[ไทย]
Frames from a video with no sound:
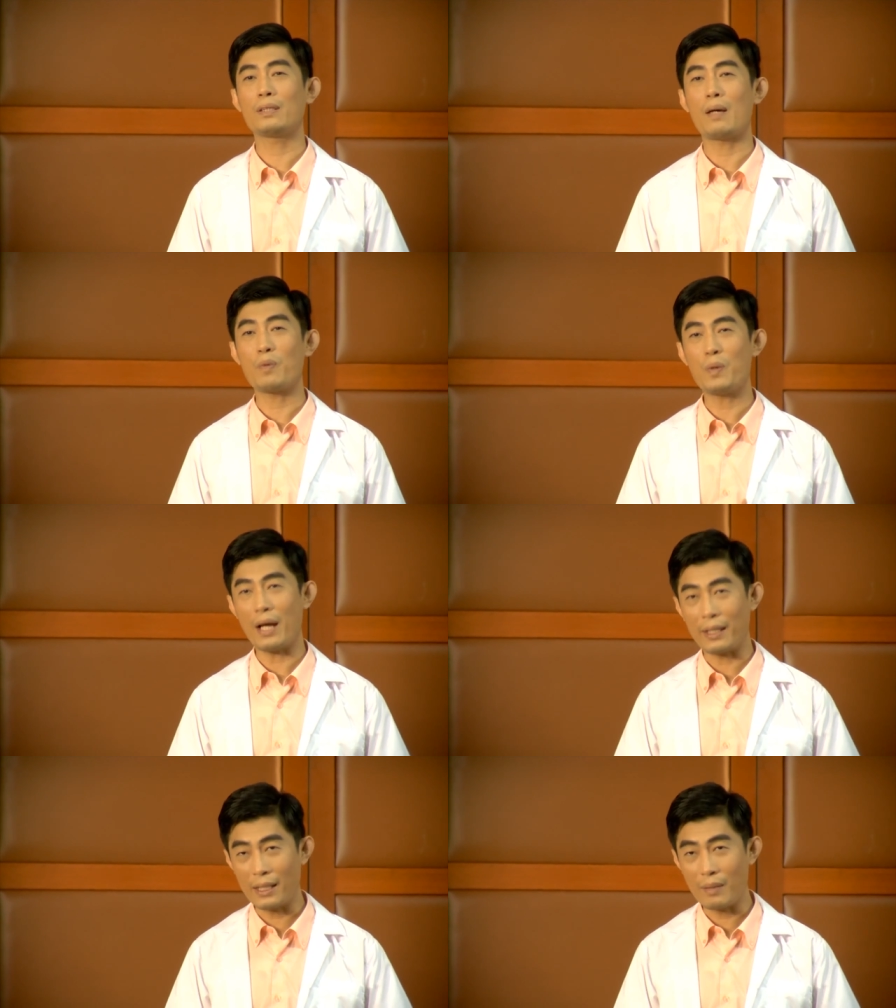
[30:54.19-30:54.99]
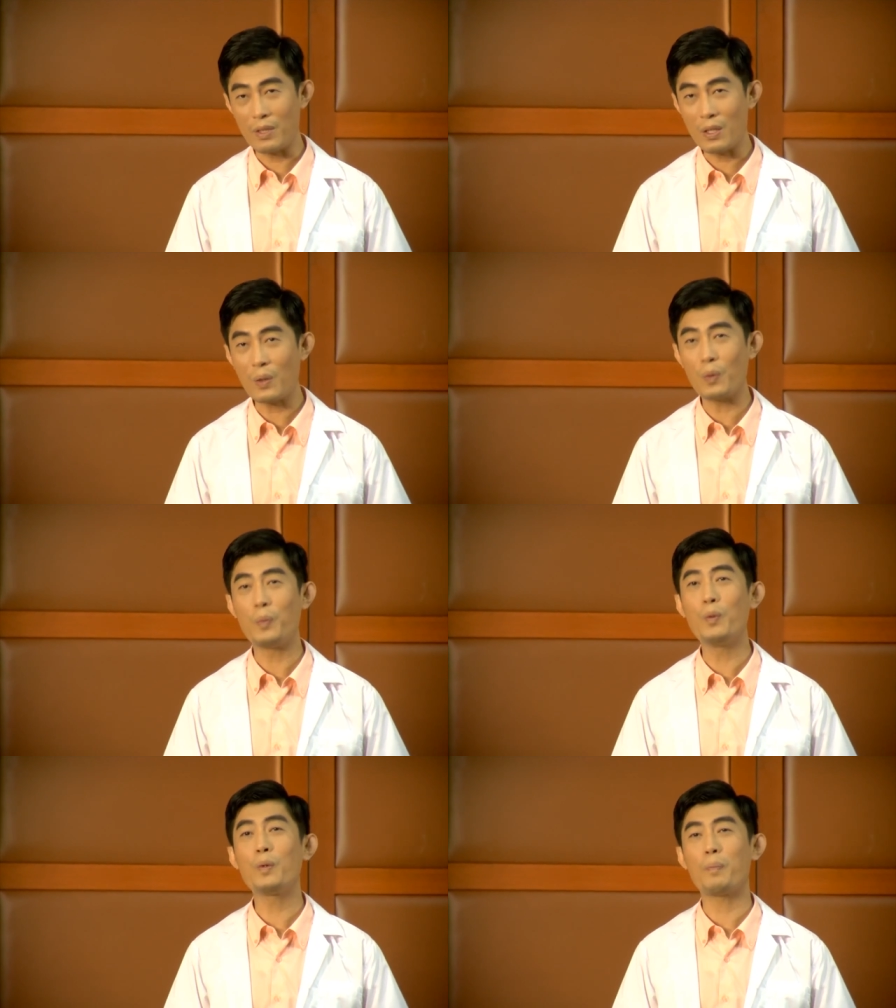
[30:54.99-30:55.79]
2-3 ตัวอย่างเดิมที่ครู
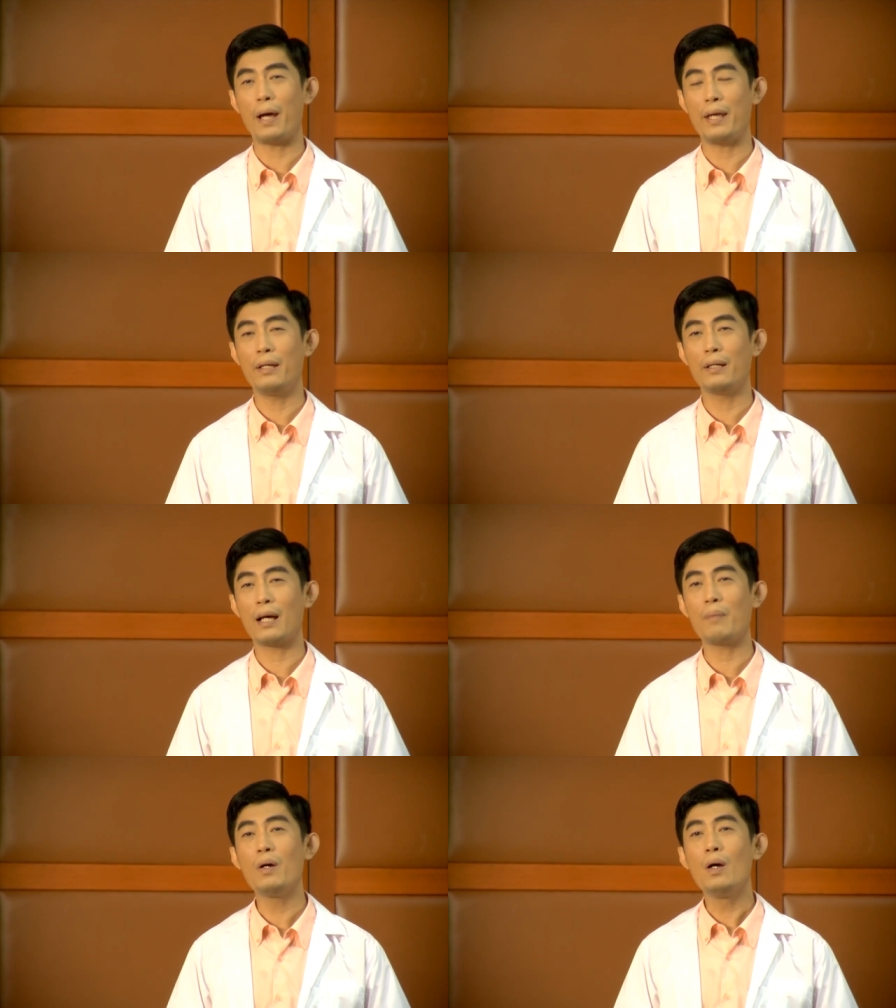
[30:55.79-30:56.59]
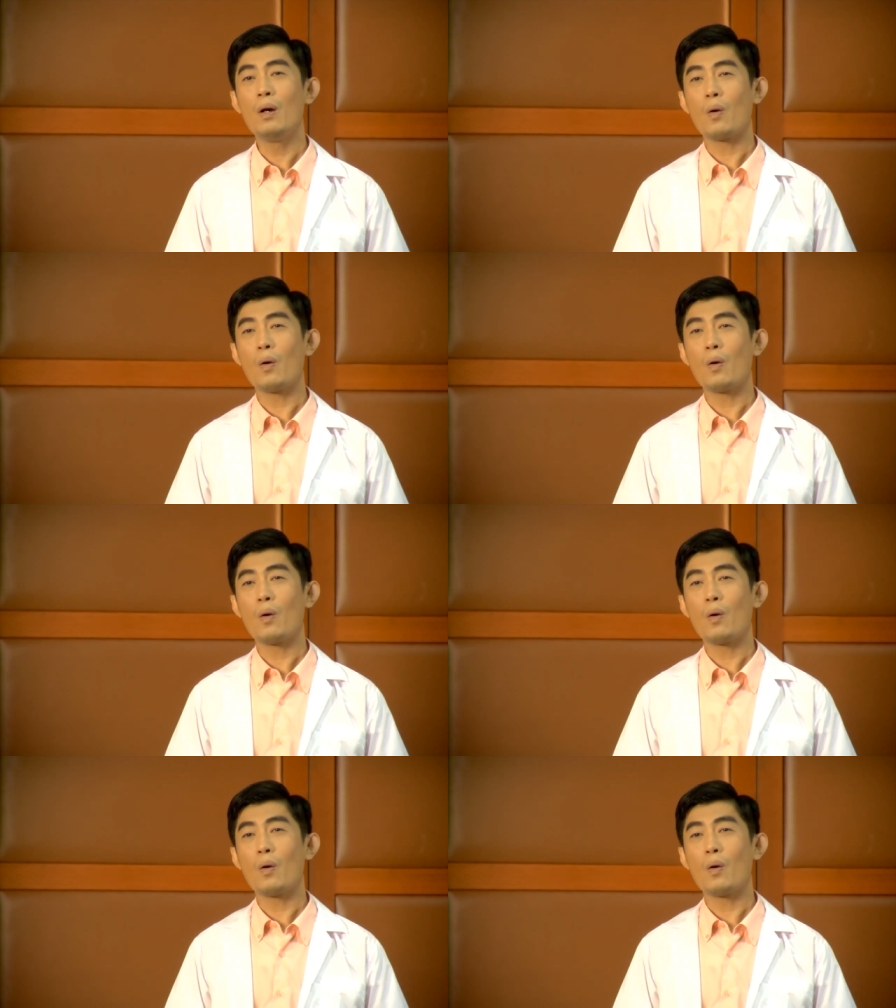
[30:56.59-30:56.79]
พูดไปนะครับ